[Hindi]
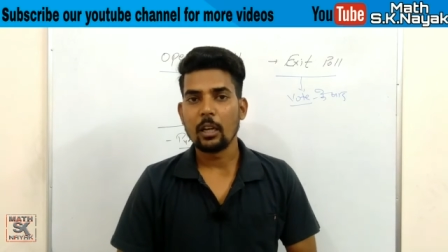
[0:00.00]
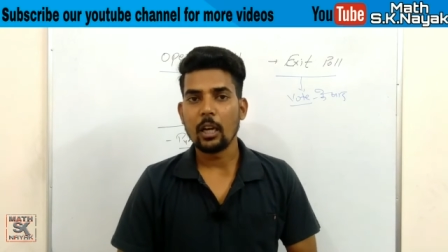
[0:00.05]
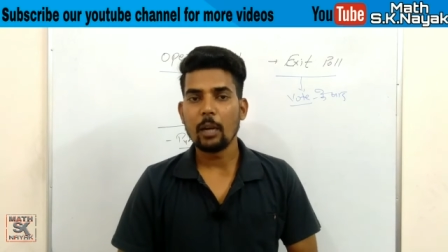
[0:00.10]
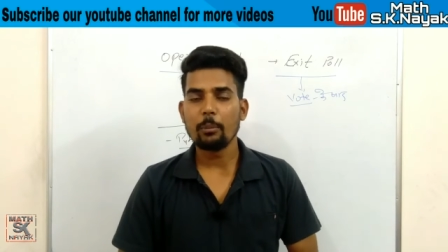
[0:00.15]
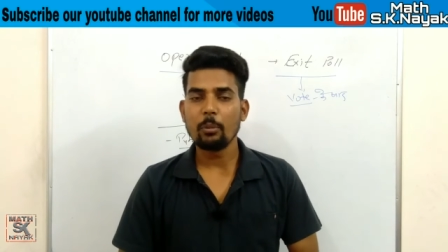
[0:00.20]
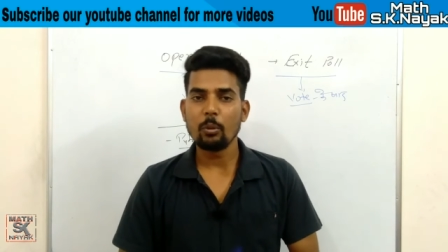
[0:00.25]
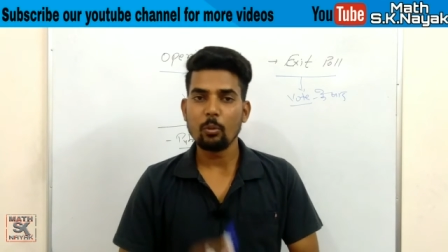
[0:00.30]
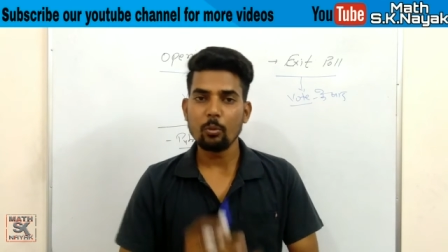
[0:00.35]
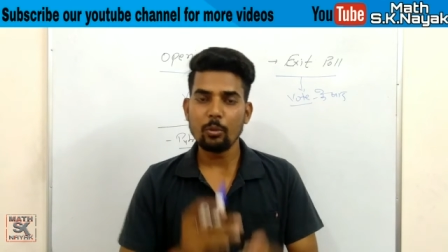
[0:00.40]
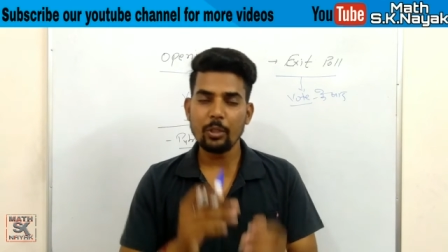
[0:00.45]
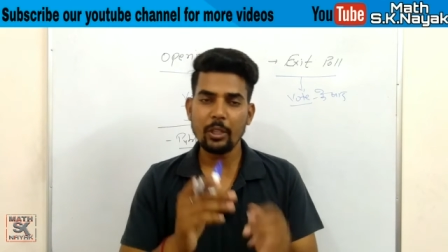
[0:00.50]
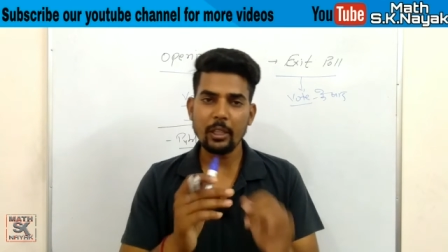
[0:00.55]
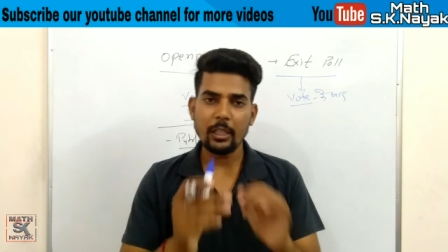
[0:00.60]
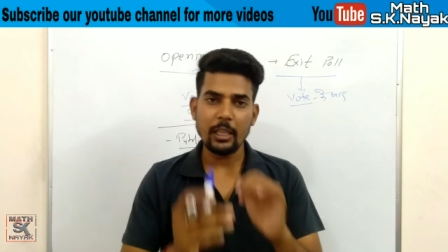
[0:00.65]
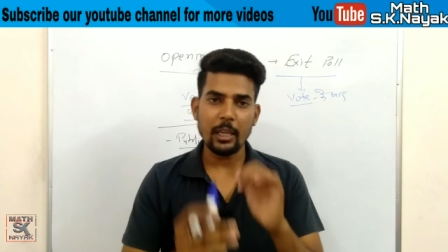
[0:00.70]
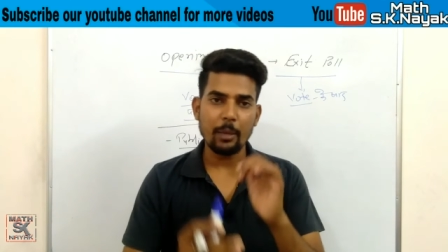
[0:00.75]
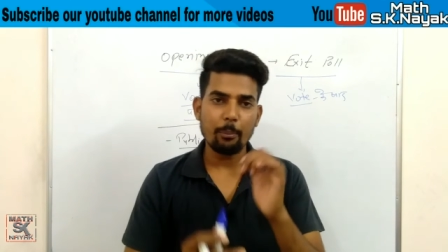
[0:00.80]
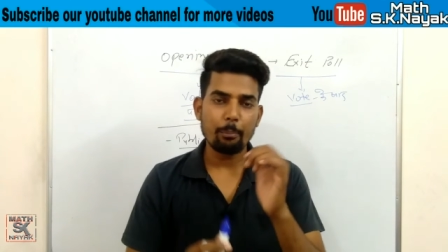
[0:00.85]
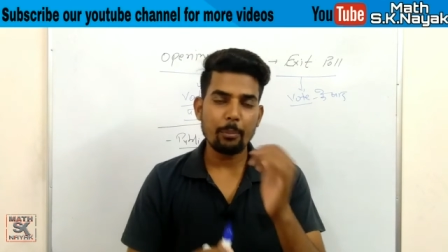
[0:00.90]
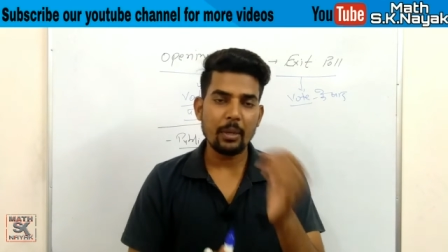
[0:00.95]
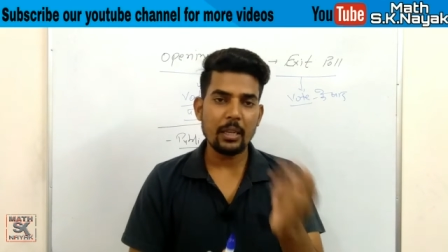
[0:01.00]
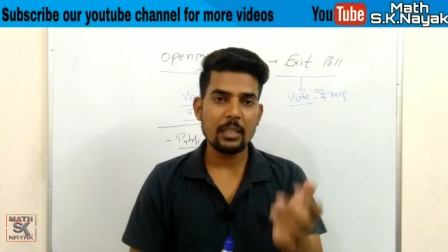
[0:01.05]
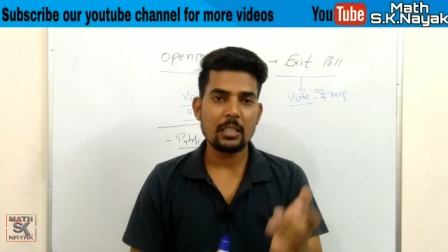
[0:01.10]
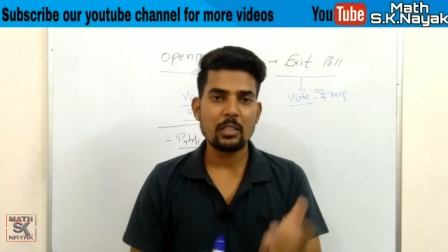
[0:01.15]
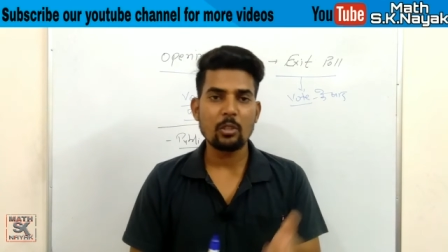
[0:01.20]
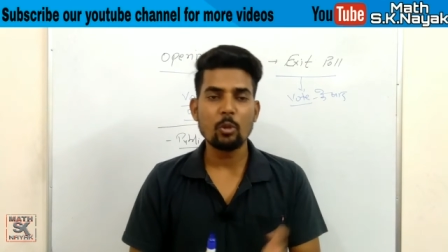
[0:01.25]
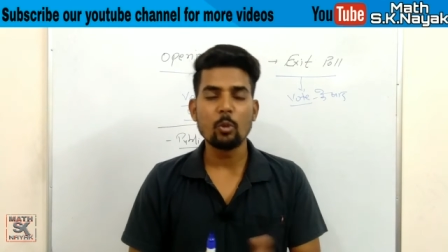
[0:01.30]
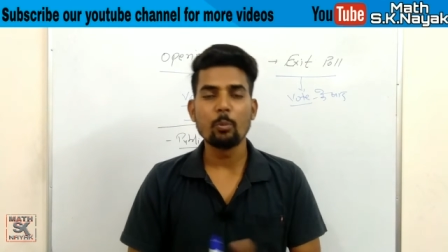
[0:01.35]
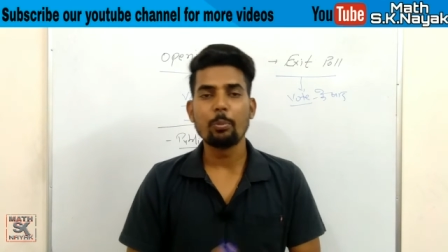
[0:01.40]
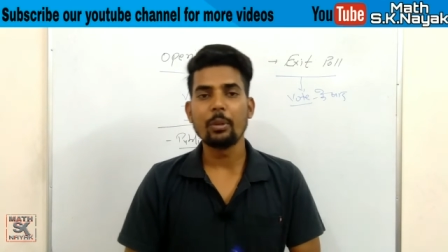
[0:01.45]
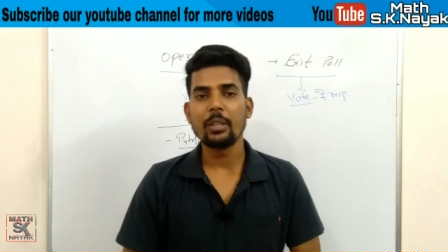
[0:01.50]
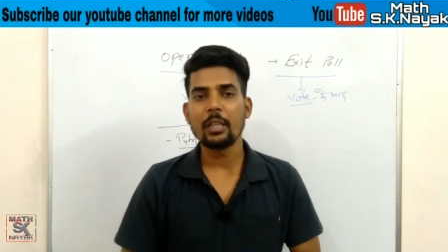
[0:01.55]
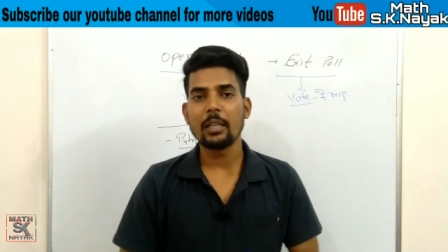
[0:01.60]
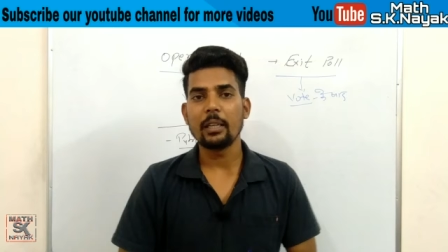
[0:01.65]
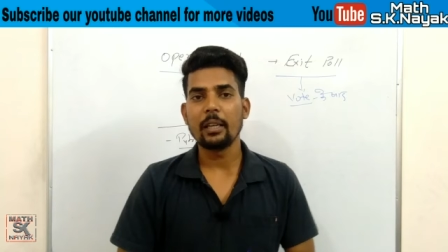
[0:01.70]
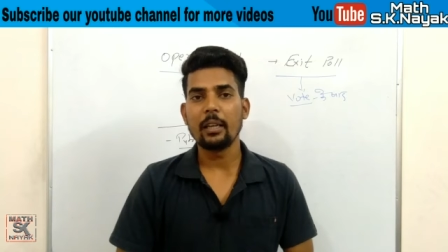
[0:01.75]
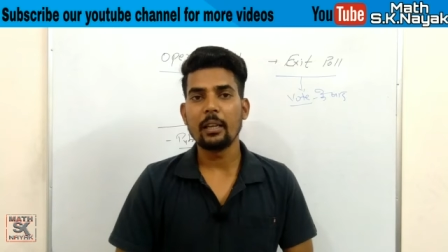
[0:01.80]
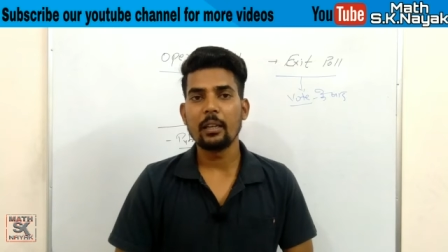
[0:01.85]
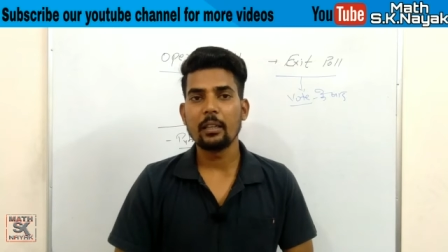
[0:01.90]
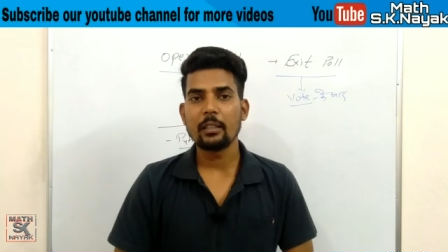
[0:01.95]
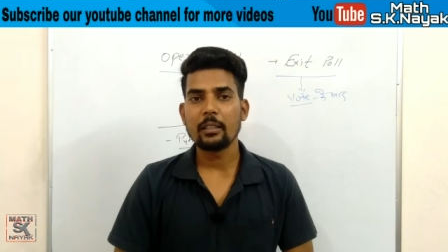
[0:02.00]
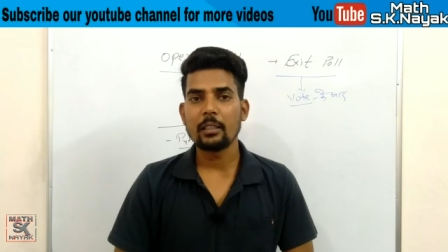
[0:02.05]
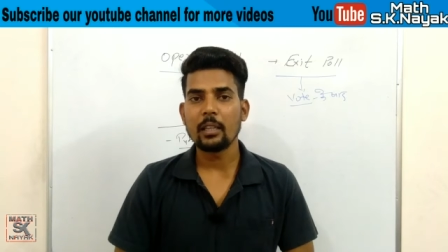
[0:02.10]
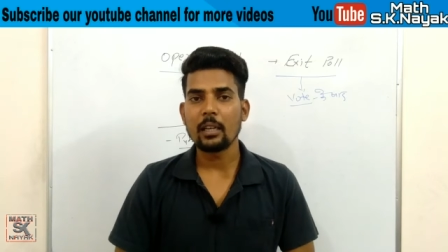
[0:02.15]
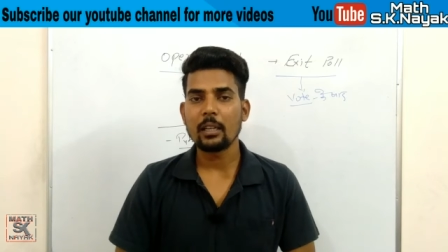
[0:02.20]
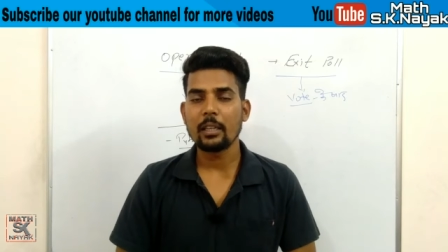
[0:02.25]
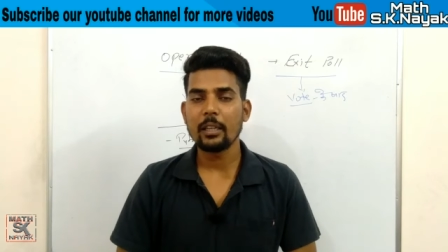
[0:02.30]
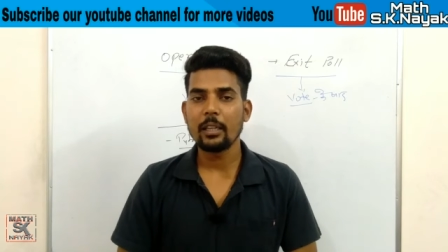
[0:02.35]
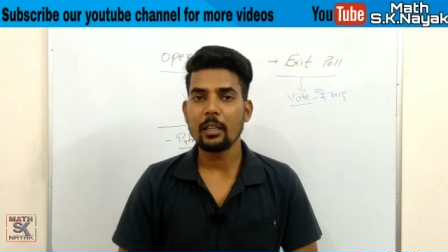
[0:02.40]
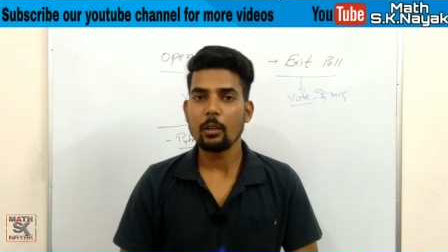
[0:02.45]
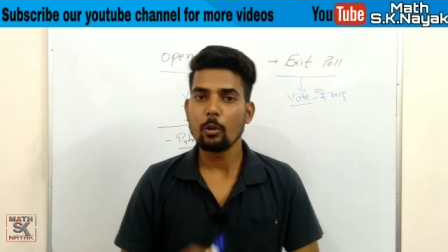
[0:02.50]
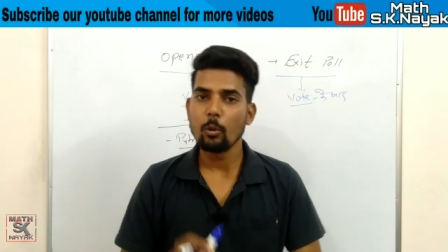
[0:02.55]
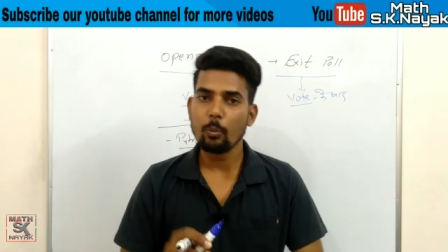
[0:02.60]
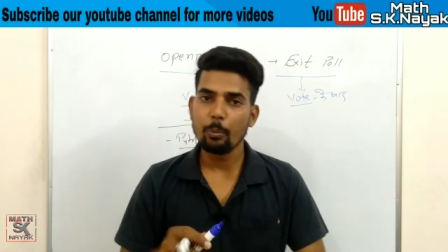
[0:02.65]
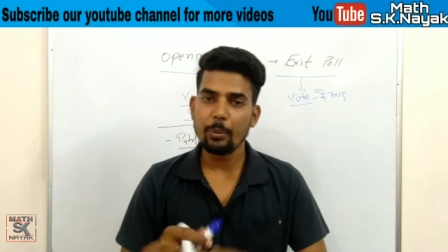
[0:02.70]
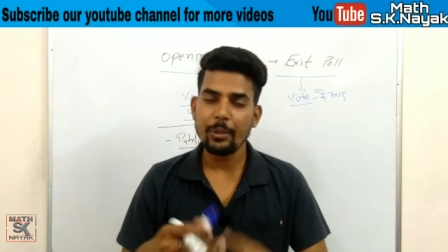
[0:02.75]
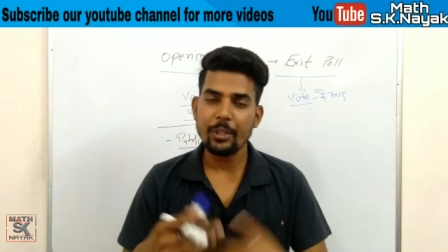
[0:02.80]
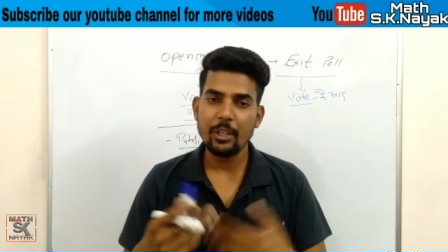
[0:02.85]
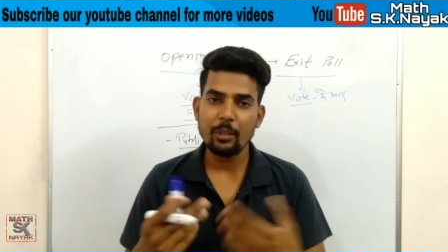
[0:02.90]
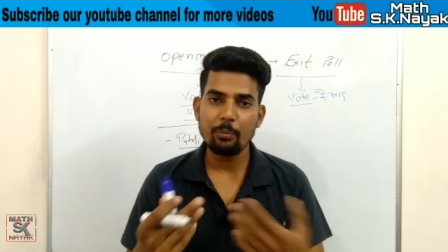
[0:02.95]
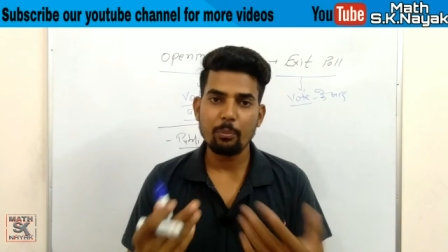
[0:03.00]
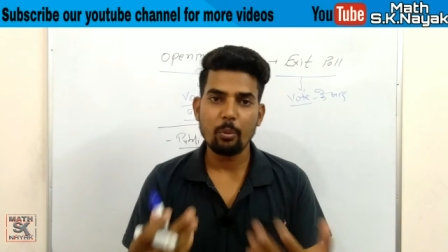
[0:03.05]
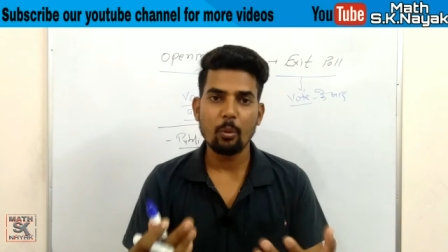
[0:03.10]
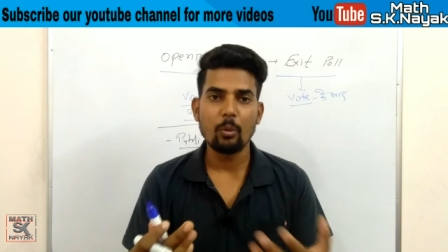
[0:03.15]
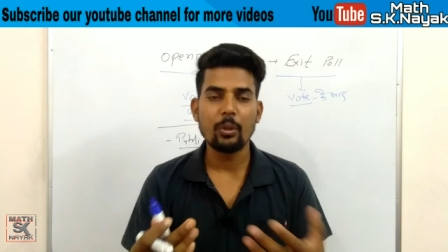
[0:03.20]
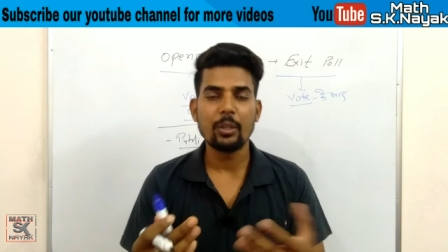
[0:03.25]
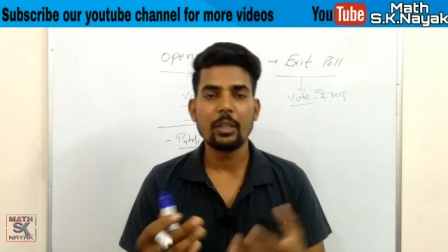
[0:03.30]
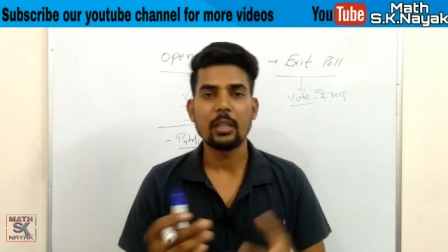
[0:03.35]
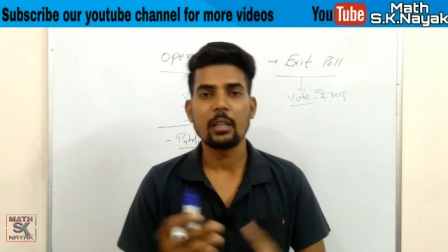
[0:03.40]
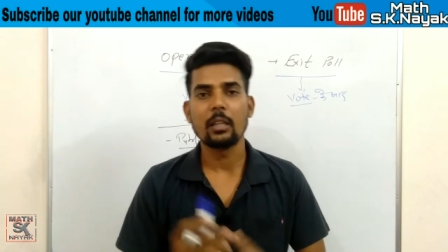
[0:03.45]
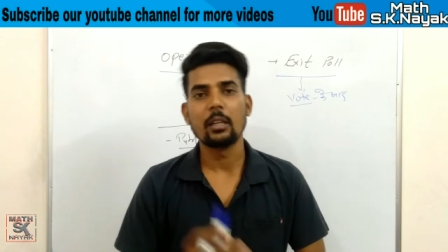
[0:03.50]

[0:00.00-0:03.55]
अब उन्हीं के बेस के ऊपर ये क्या करेंगे ओपिनियन पोल